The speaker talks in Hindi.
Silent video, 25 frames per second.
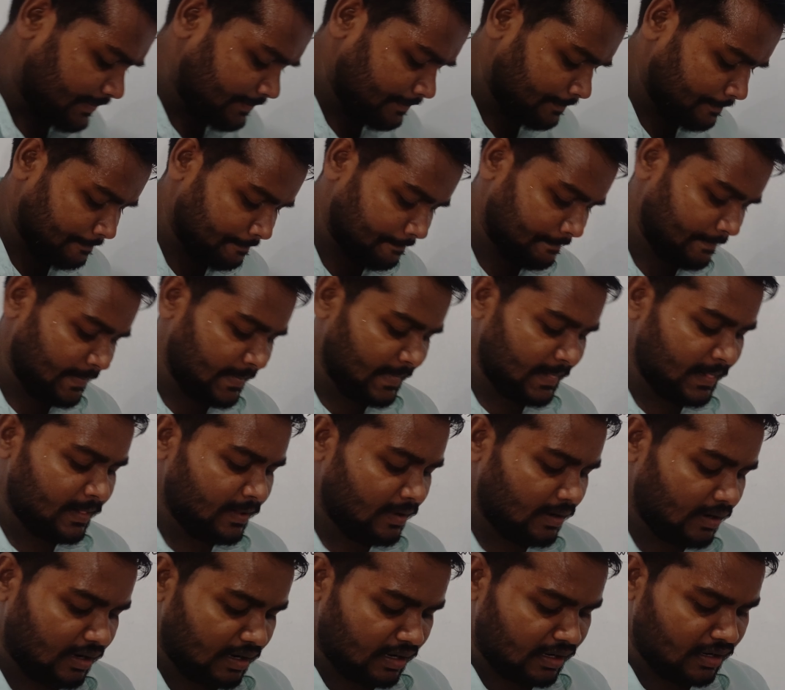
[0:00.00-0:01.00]
हैं
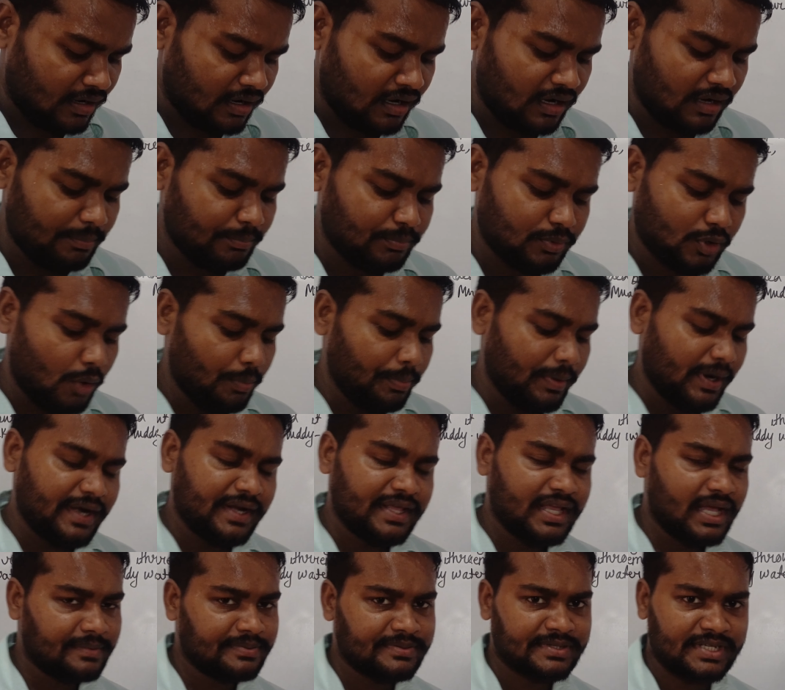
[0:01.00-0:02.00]
हाँ
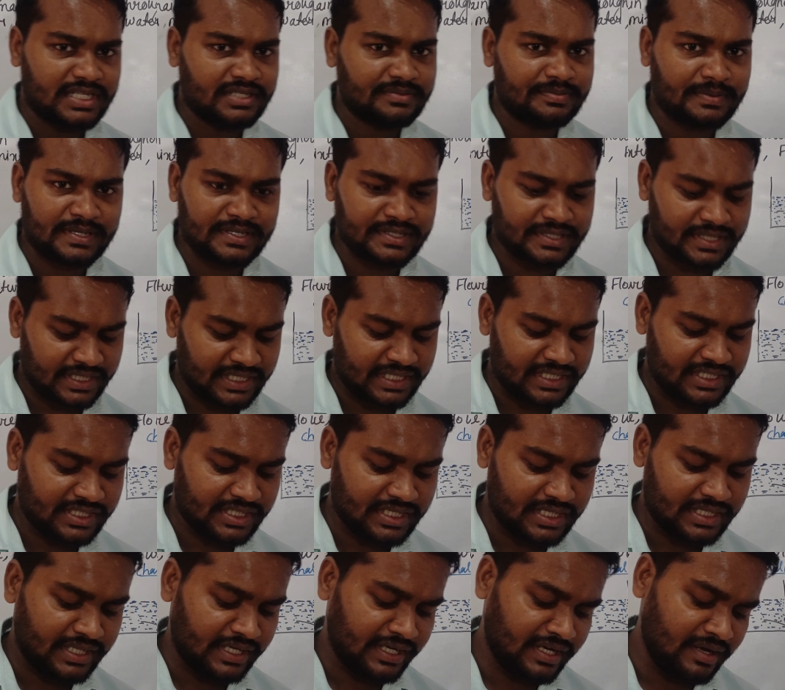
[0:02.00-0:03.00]
प्रॉपर्टी ऑफ सस्पेंशन
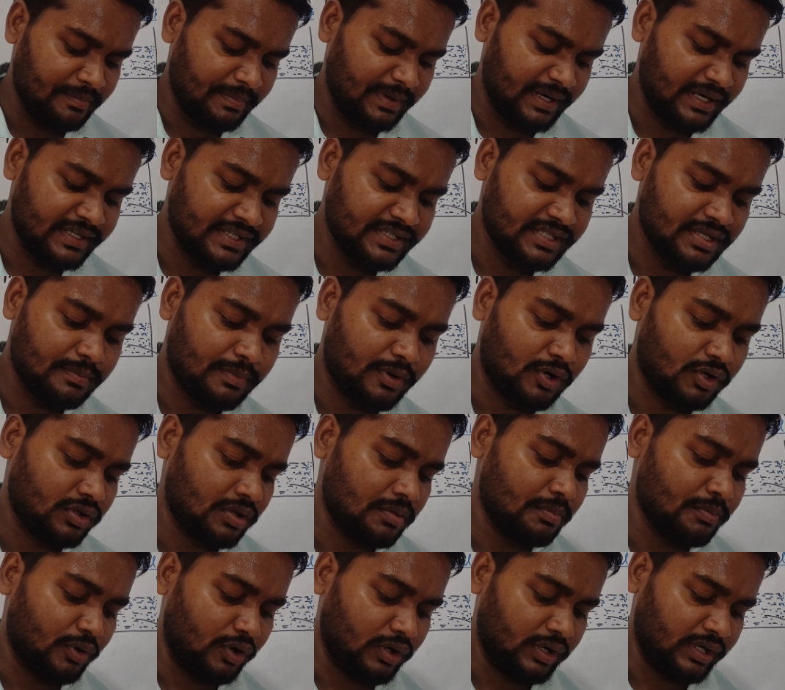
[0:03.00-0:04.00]
इसकी देखिए पढ़ लीजिए
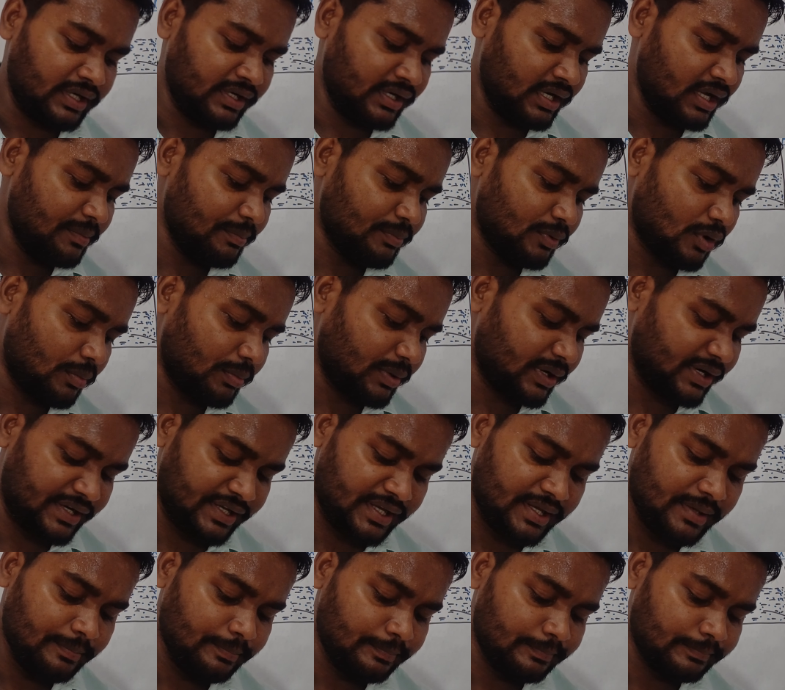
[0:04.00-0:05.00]
बहुत इंपॉर्टेंट है
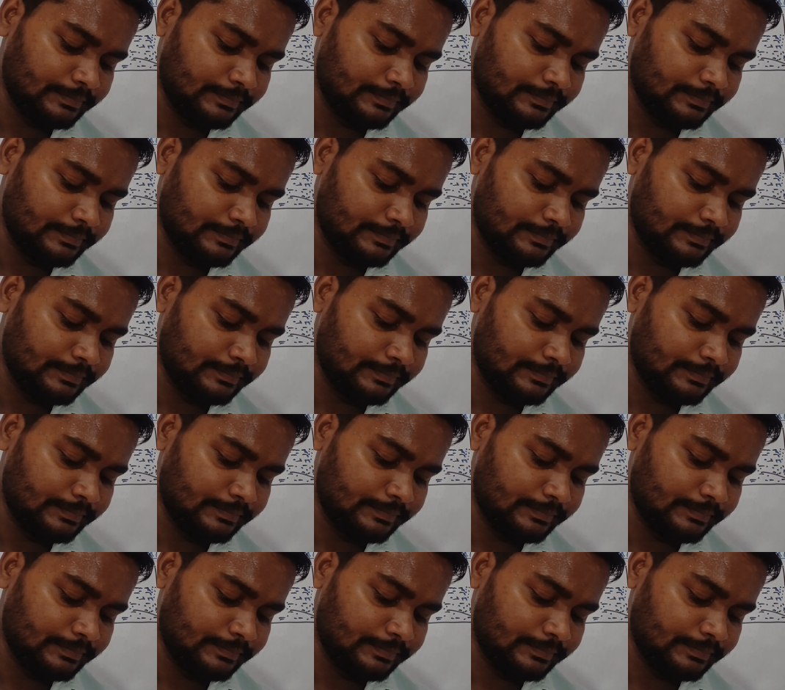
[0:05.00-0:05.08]
प्रॉपर्टी